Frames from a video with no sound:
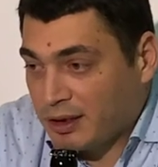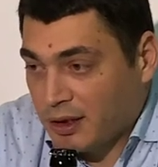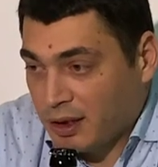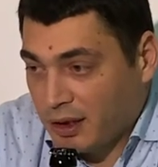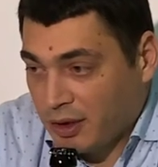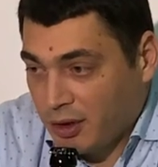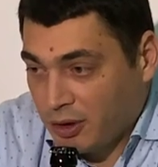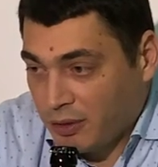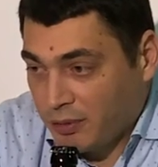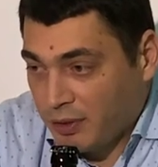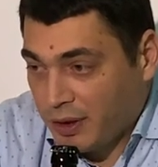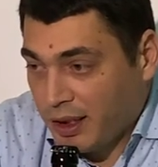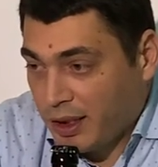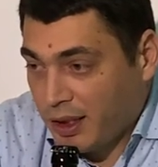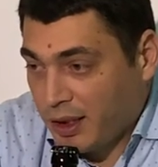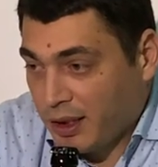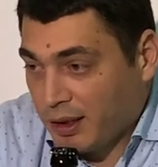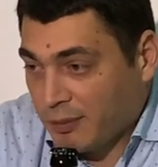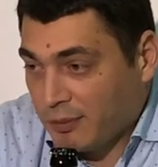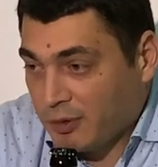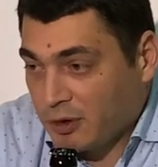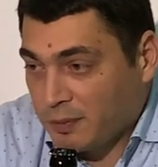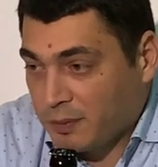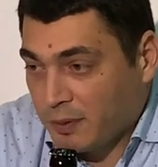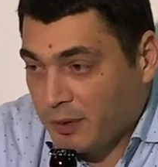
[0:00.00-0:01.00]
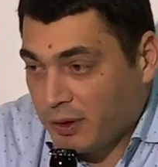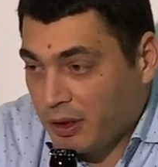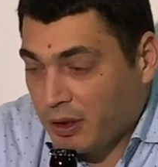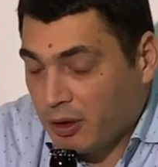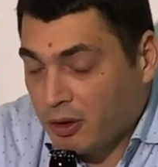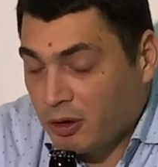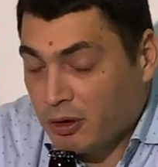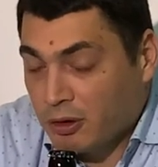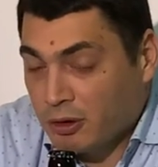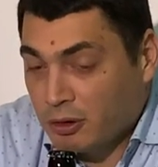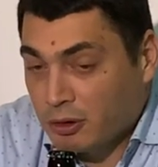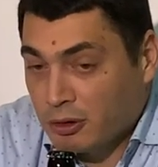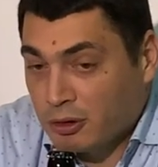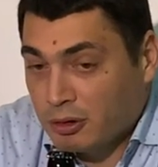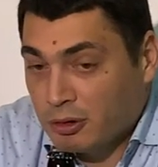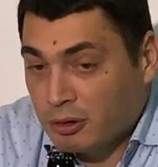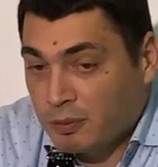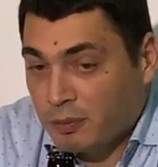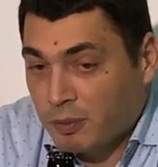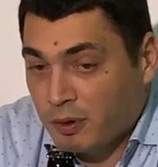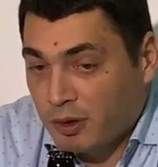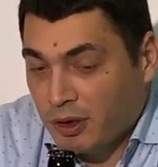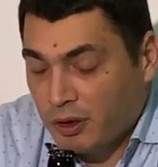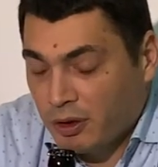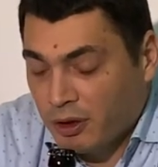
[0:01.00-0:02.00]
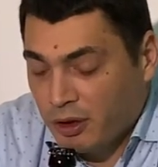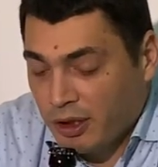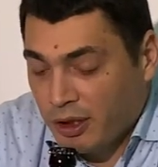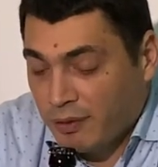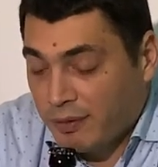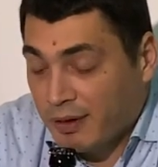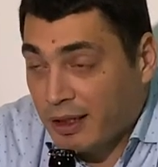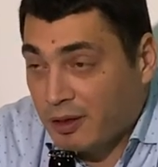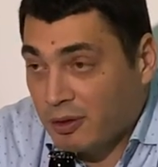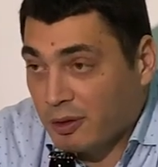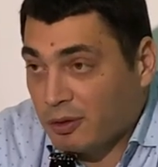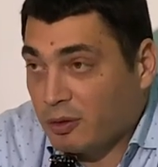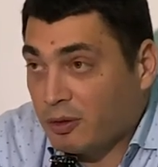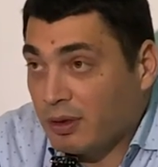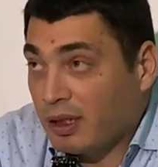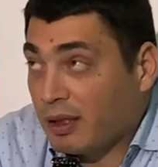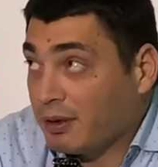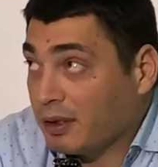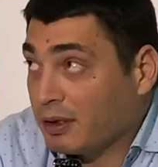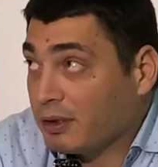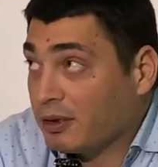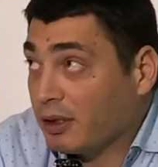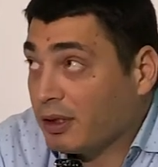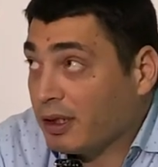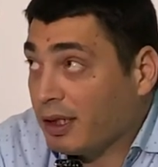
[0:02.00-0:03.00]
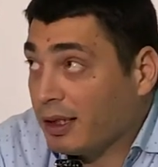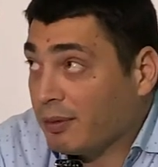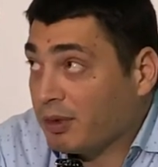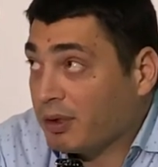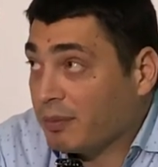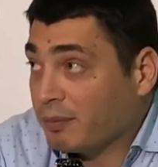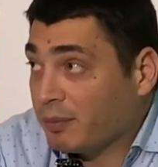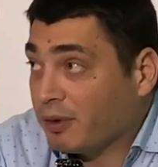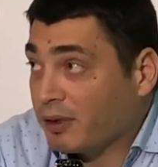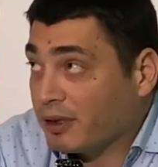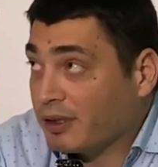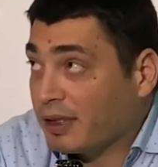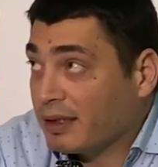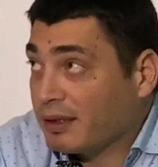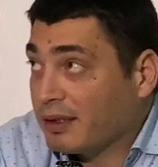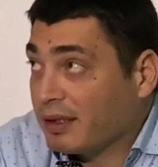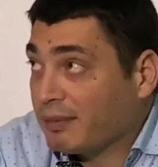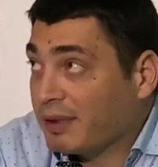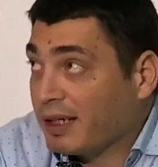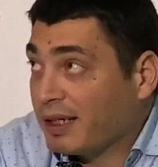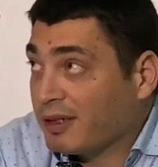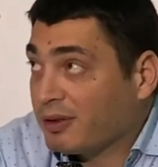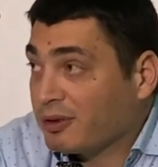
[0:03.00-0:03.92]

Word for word: salido bien y hemos podido llevarnos una victoria muy importante para